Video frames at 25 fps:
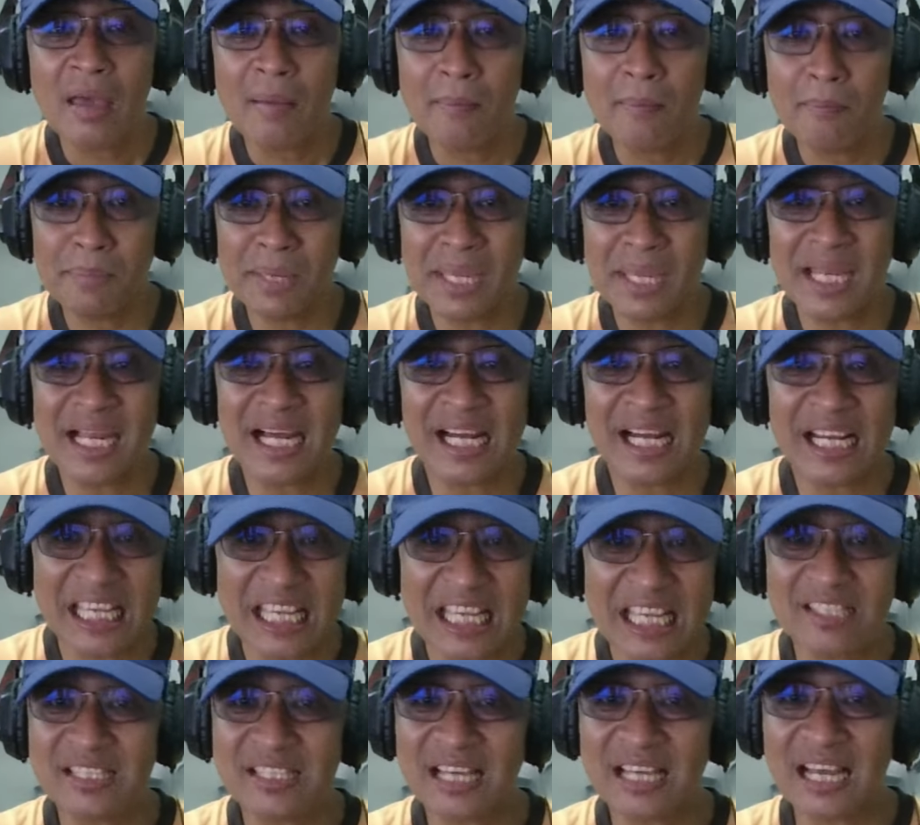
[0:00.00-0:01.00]
bilang
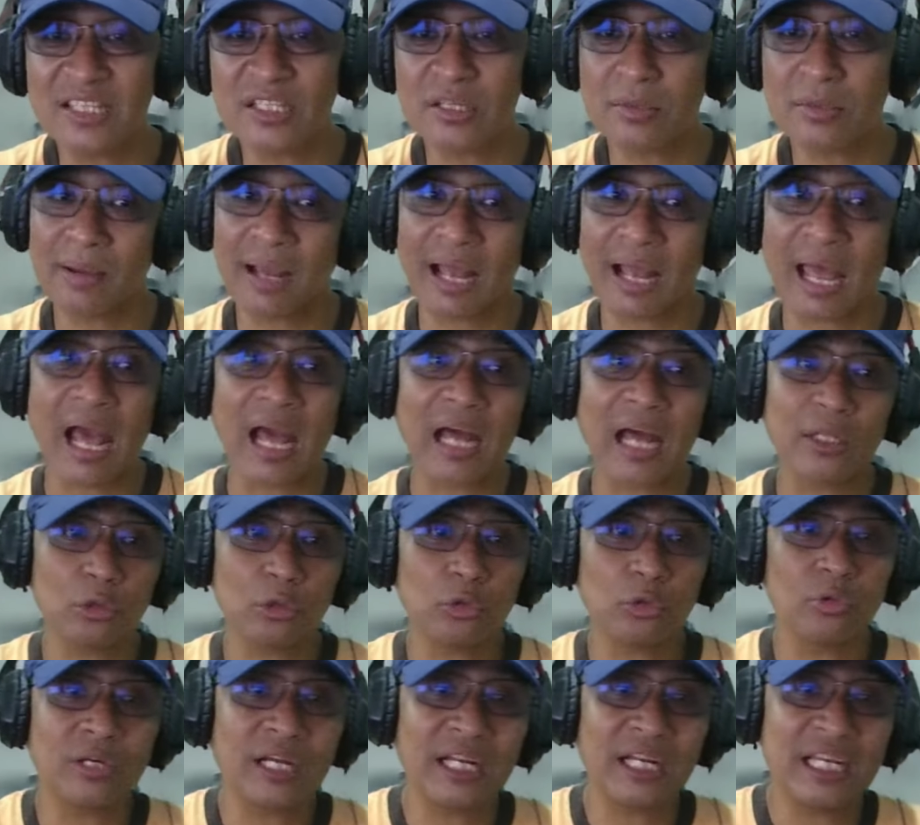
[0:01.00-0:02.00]
isa sa mga
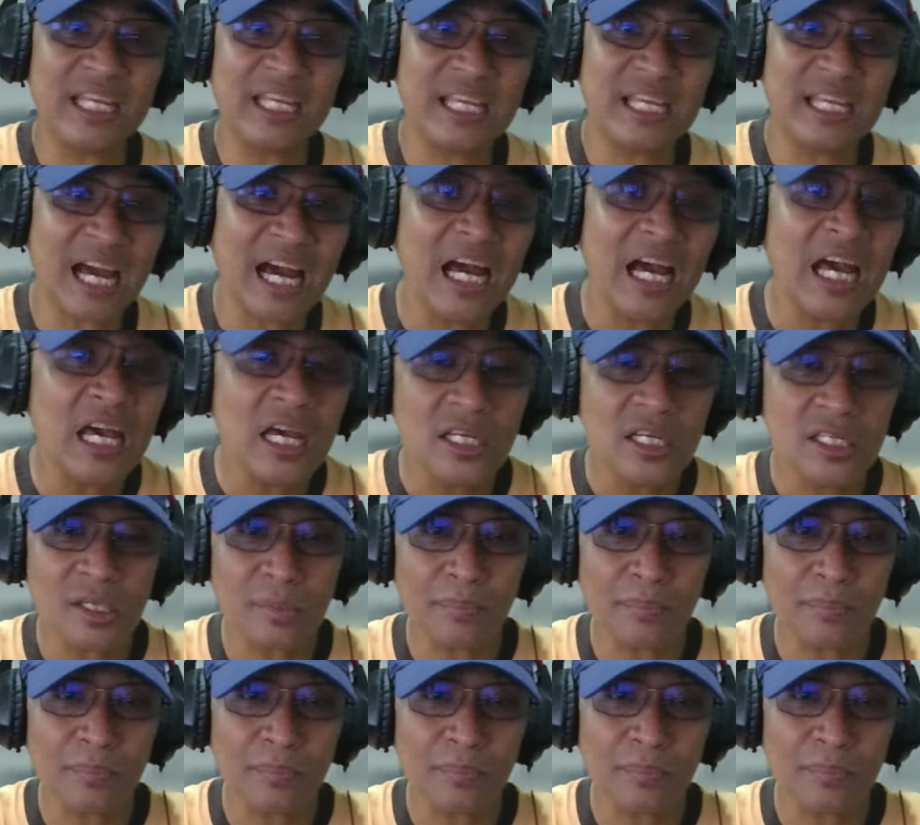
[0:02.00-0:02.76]
katunggali niya sa